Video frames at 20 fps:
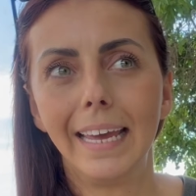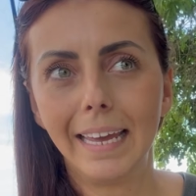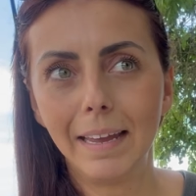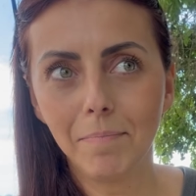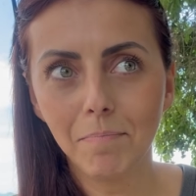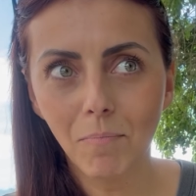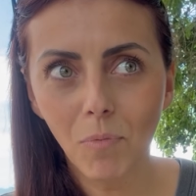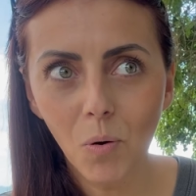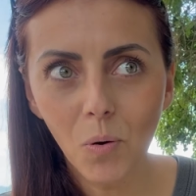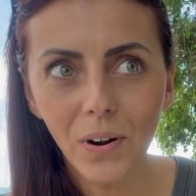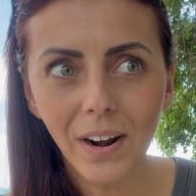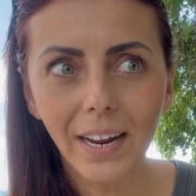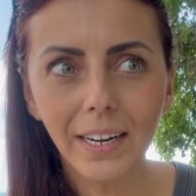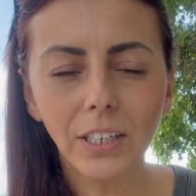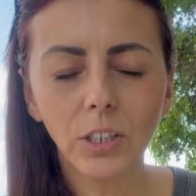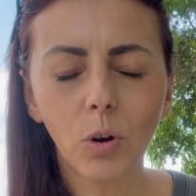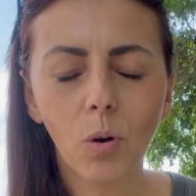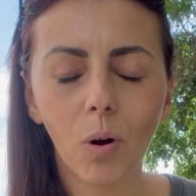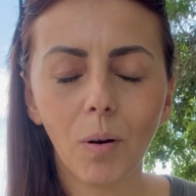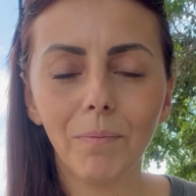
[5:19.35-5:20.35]
Im
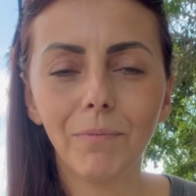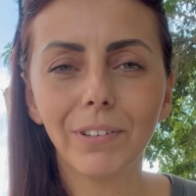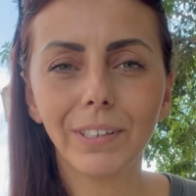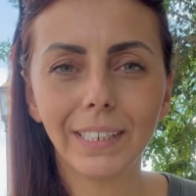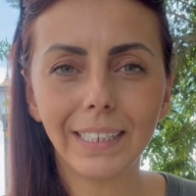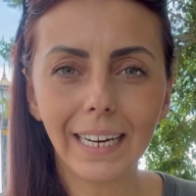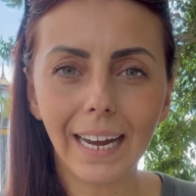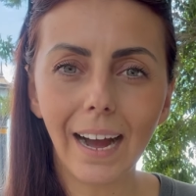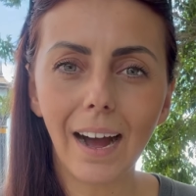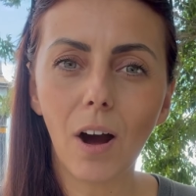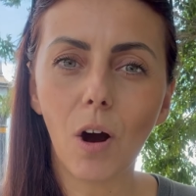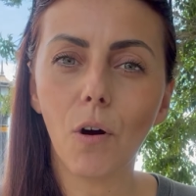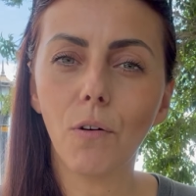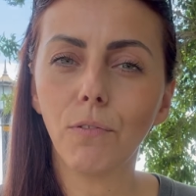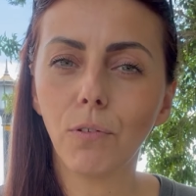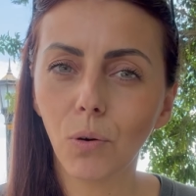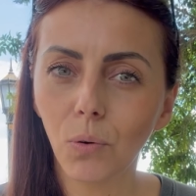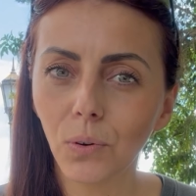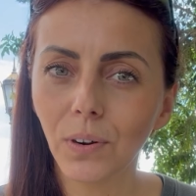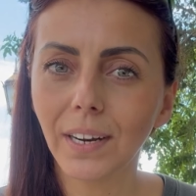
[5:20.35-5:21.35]
Monat kommen wir da
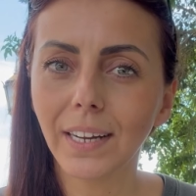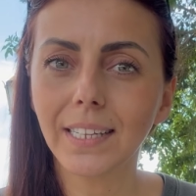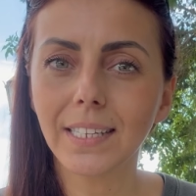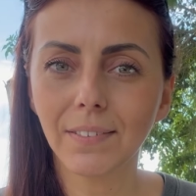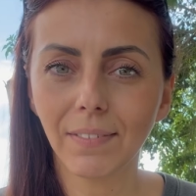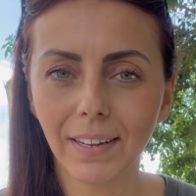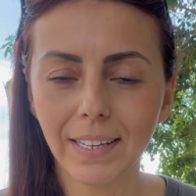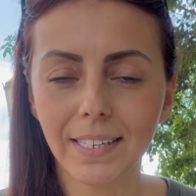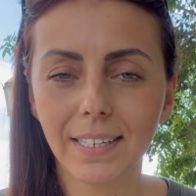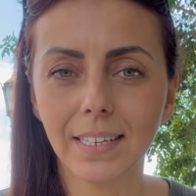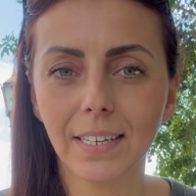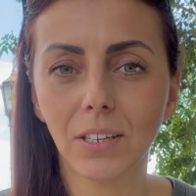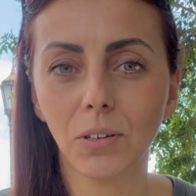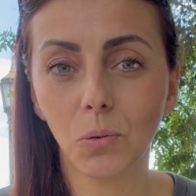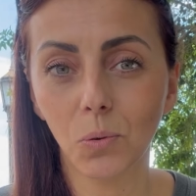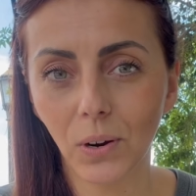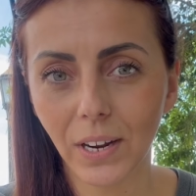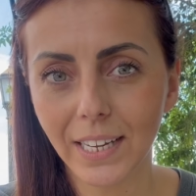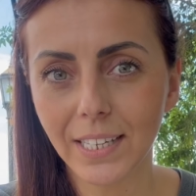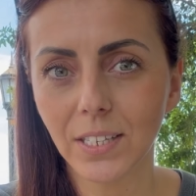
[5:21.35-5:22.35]
auf
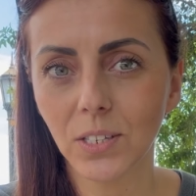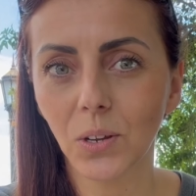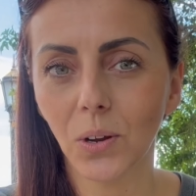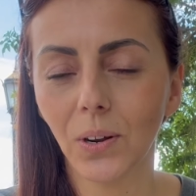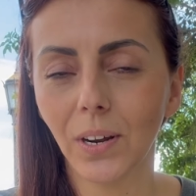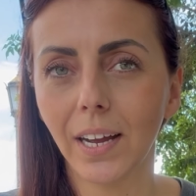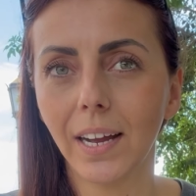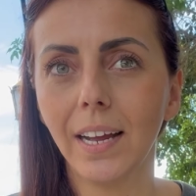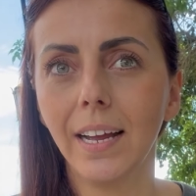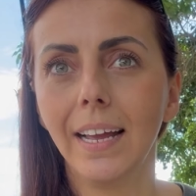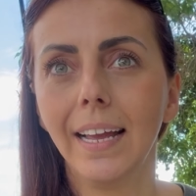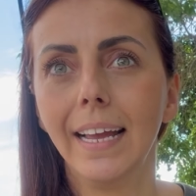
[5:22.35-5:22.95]
120 US-Dollar,